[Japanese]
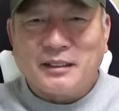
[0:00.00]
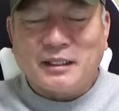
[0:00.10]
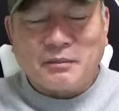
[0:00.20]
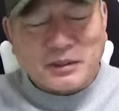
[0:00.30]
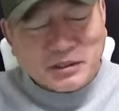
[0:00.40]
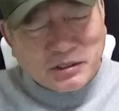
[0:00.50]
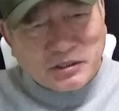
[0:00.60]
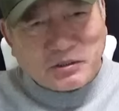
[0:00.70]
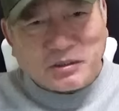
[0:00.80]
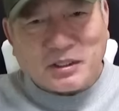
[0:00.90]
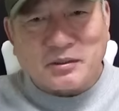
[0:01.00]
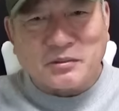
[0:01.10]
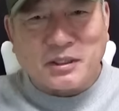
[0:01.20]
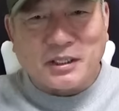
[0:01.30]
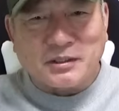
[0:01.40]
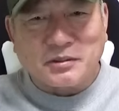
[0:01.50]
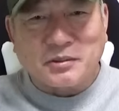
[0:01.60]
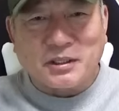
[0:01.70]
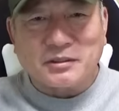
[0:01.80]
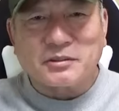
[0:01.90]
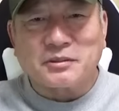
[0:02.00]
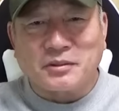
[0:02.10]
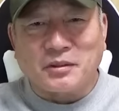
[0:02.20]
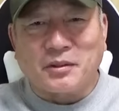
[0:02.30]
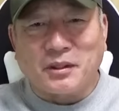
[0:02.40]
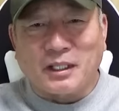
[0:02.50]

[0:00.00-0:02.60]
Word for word: すけど、いや、まあ新庄監督の発想からすると、